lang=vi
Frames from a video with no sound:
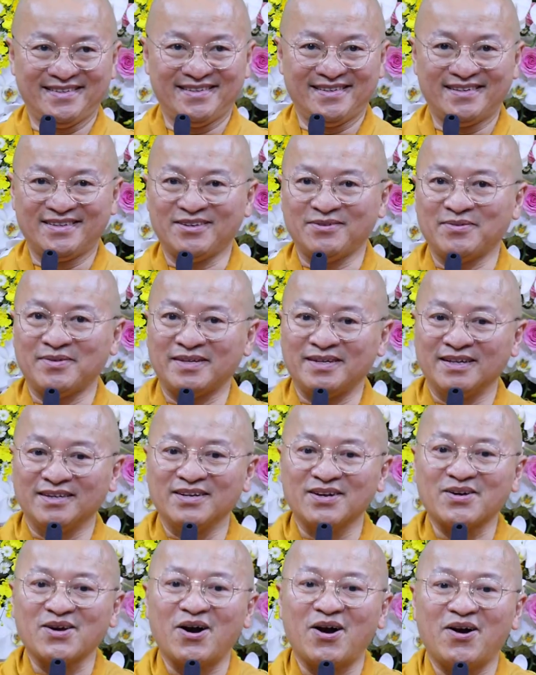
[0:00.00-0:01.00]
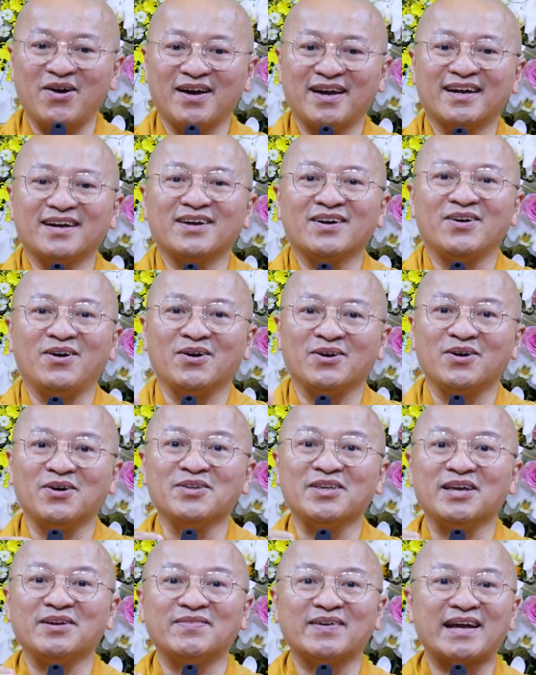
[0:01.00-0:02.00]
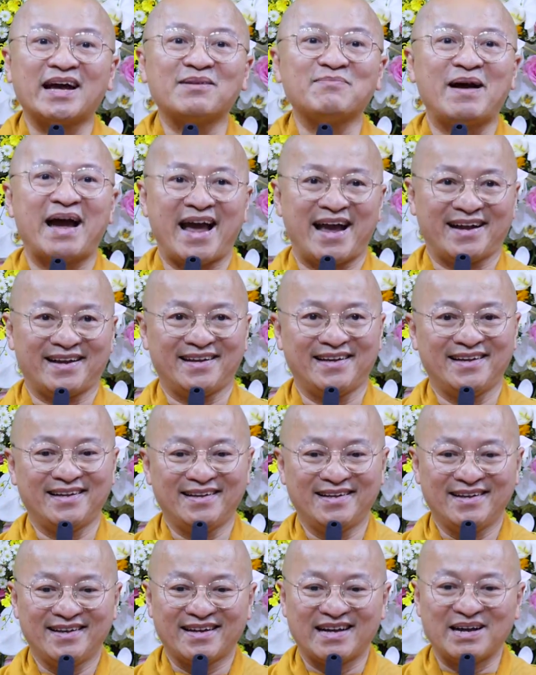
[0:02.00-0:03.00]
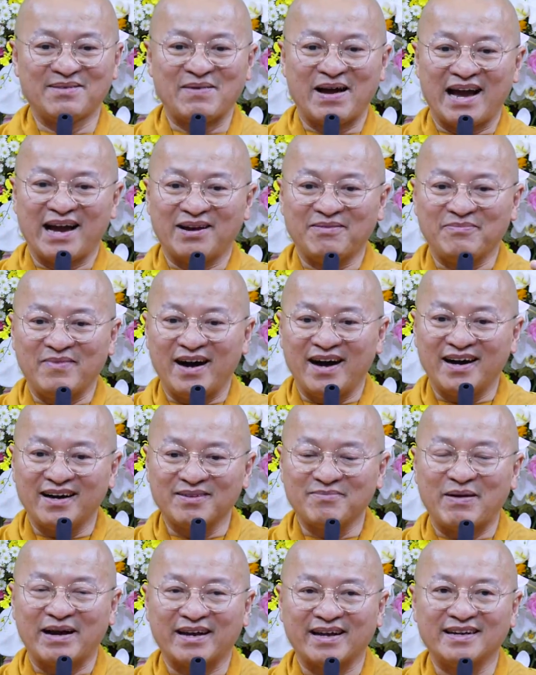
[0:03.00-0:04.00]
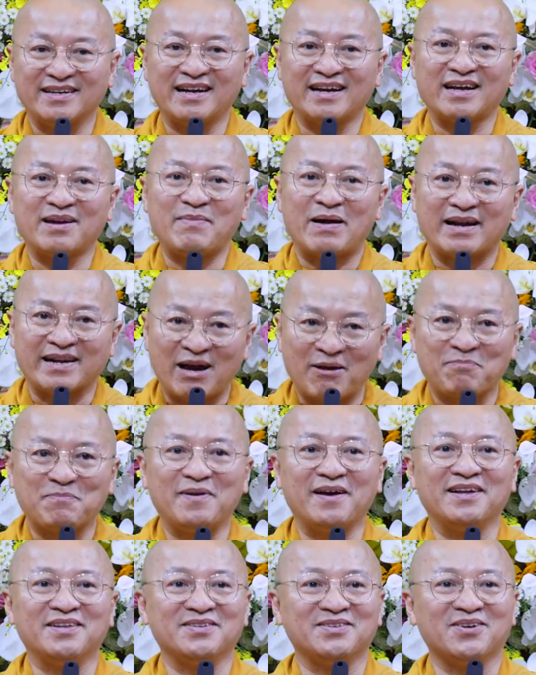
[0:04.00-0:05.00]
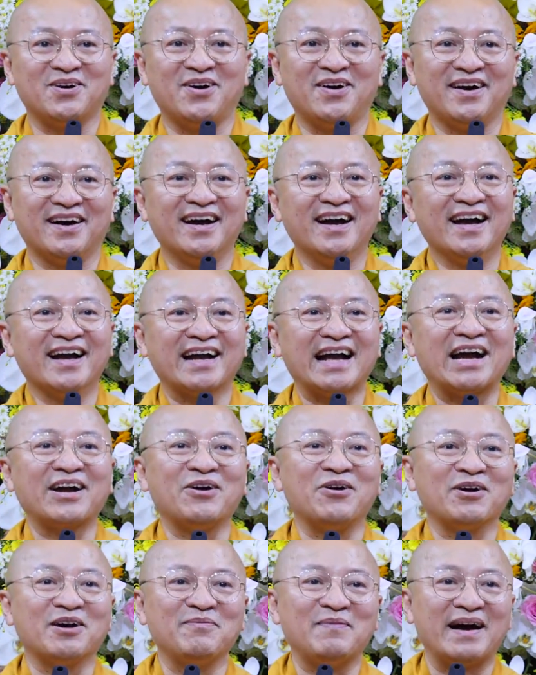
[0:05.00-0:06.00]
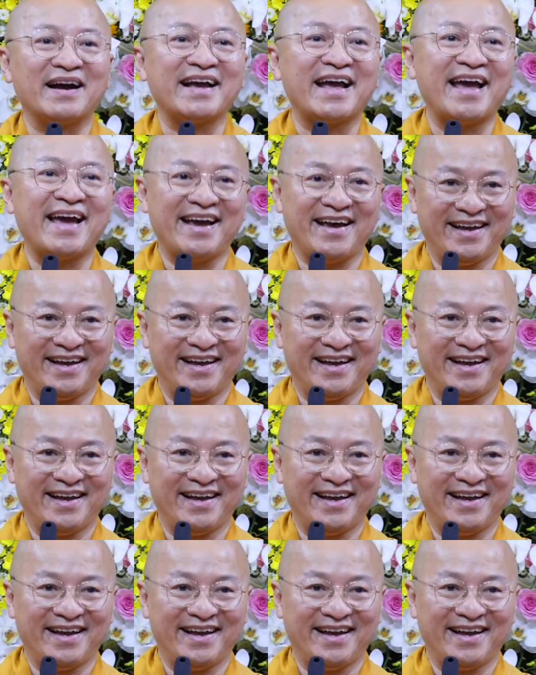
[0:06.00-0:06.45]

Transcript: Rồi những đứa con á, ngồi đối diện với các bạn. Các bạn mở bài kinh ra, các bạn đọc lên cho các con các bạn nghe,